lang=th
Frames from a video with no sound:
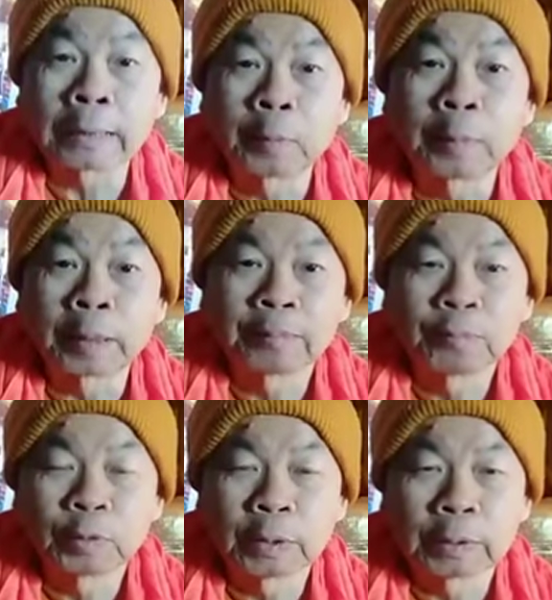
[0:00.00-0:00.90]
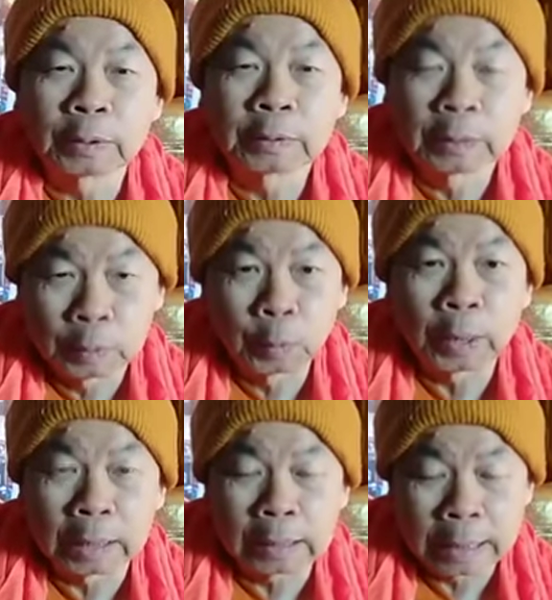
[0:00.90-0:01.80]
รของมันโดย
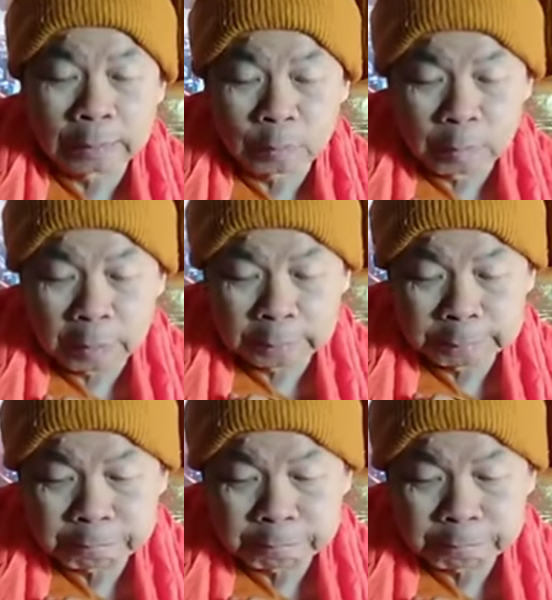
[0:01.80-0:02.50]
อาการของมัน